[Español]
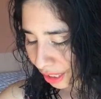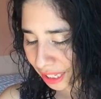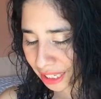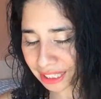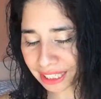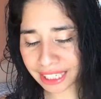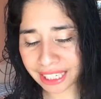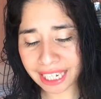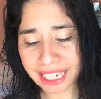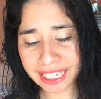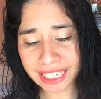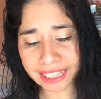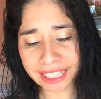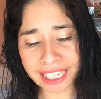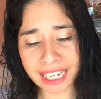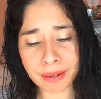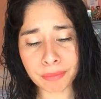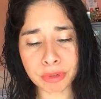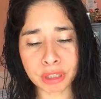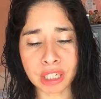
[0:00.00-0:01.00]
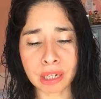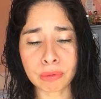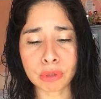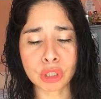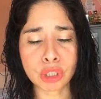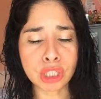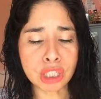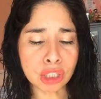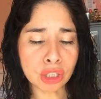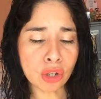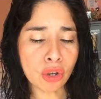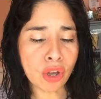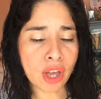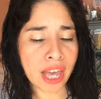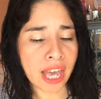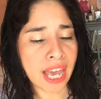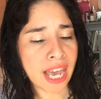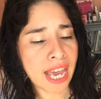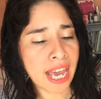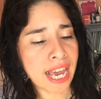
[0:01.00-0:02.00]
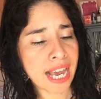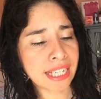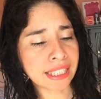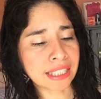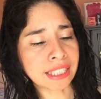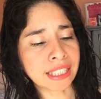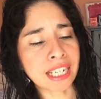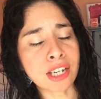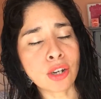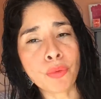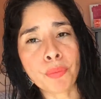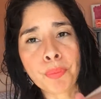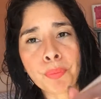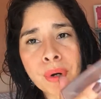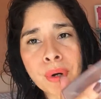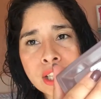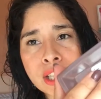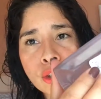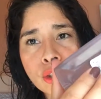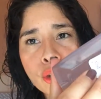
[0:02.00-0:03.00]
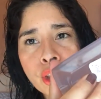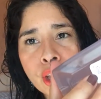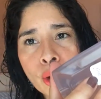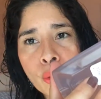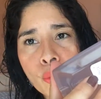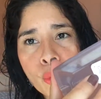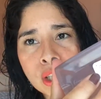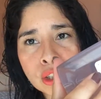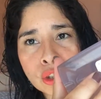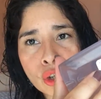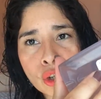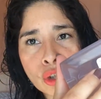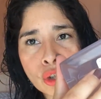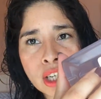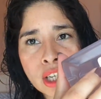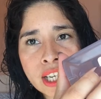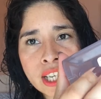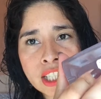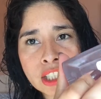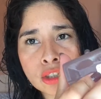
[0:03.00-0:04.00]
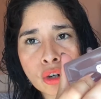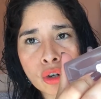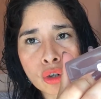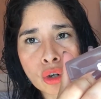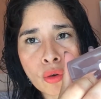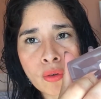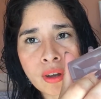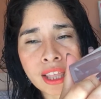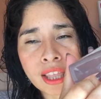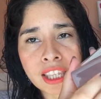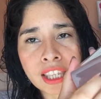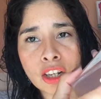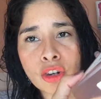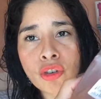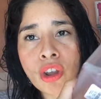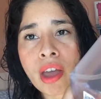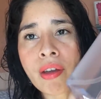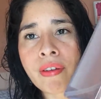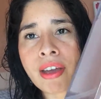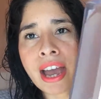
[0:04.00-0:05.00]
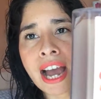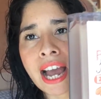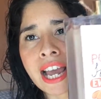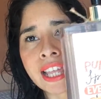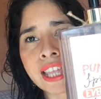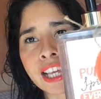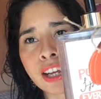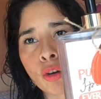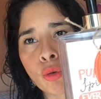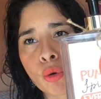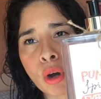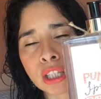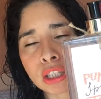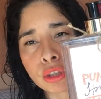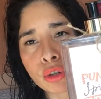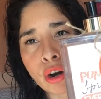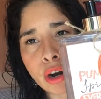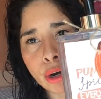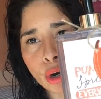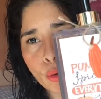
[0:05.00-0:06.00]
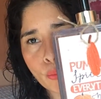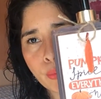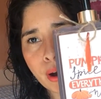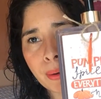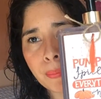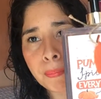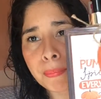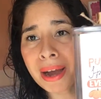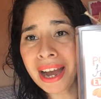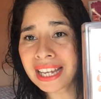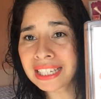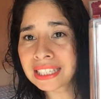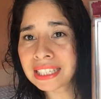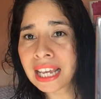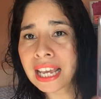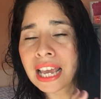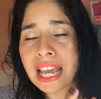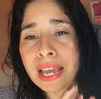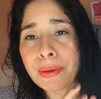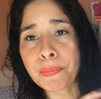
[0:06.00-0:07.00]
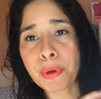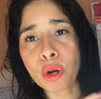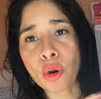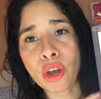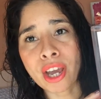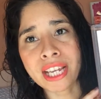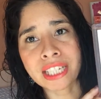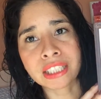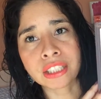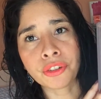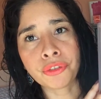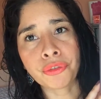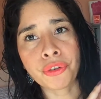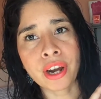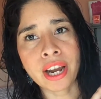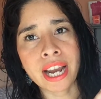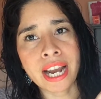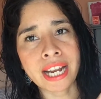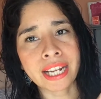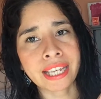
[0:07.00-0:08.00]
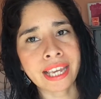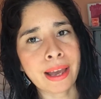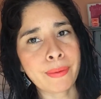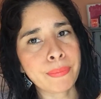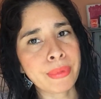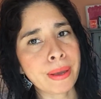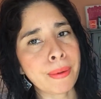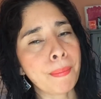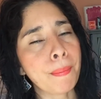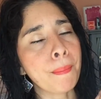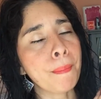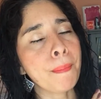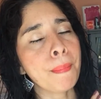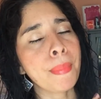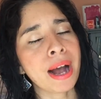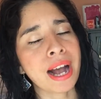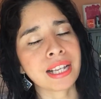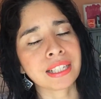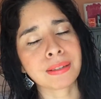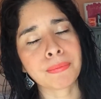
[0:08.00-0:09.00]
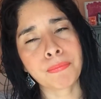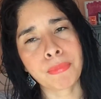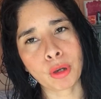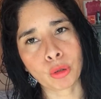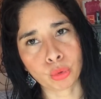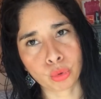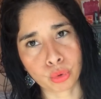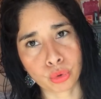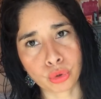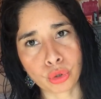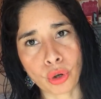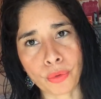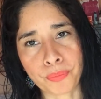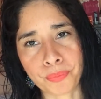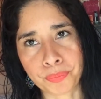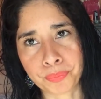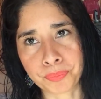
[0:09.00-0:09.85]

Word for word: Así que ya tenemos jaboncito. Este tiene un precio de 4 dólares con 99. Hay de 4 aromas más, pero este fue el que a mí más me gustó.